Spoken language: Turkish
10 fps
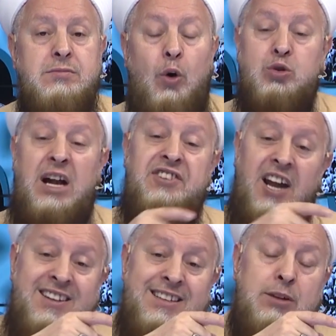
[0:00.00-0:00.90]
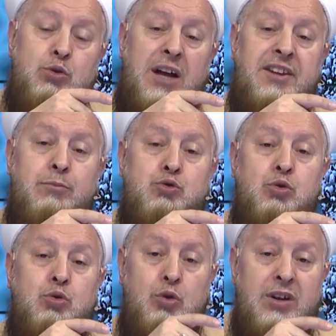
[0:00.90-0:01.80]
Oradan tehdit ediyor adam
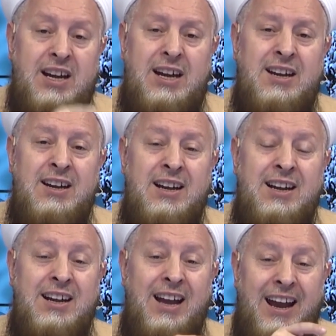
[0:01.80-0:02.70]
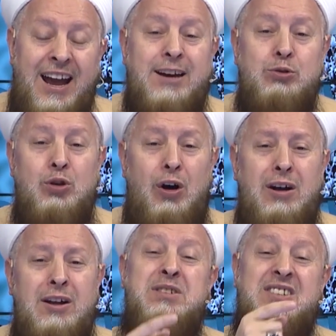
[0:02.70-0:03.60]
çünkü. Diyor ki eğer diyor
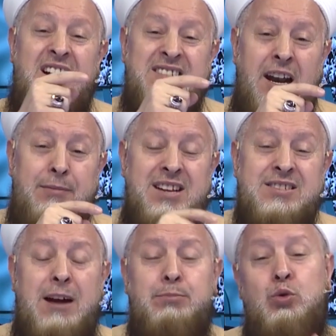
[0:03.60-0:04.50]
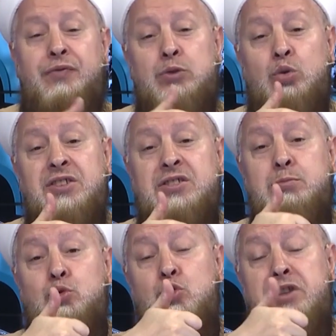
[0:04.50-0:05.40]
biz kazanamazsak bunun
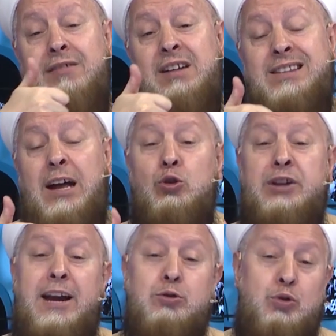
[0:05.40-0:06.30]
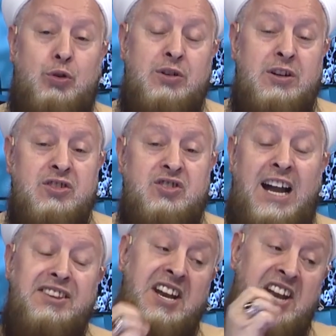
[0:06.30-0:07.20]
faturasını bütün devletler öder diyor.
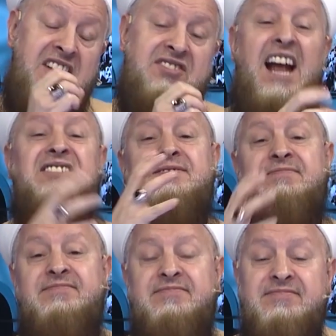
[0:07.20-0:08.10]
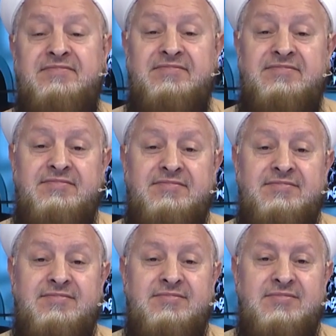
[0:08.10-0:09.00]
Sen de neysen?
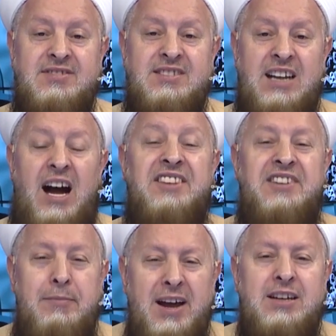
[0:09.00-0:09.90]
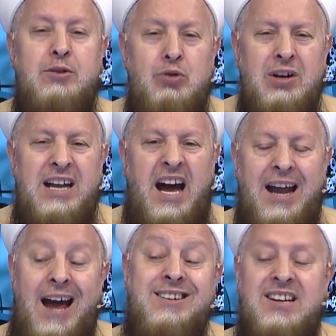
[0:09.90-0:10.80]
Ha demek ki diyor ki yani
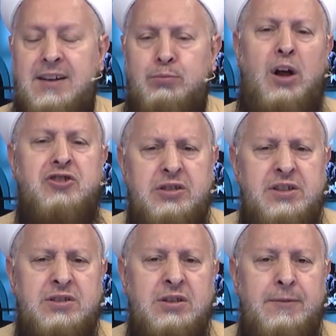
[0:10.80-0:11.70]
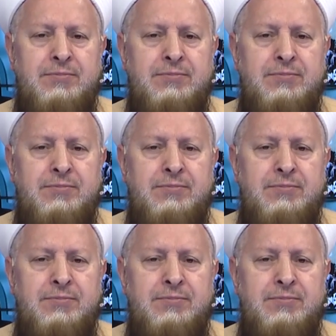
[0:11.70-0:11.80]
herkese bulaşırız.